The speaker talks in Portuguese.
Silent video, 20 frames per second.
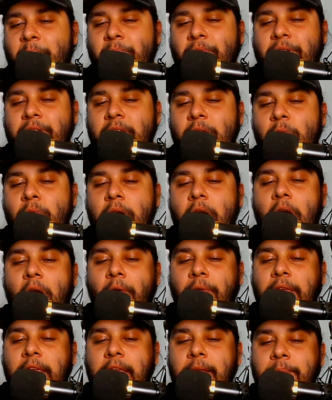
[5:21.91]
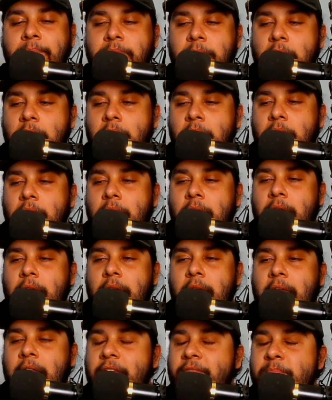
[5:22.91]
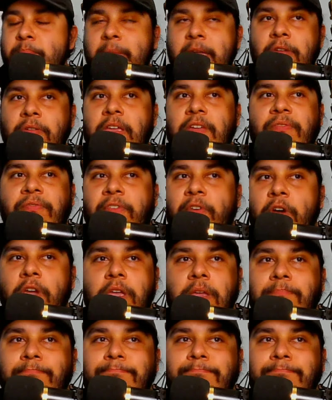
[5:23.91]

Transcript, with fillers: porque o Kyrie, ele meio que foi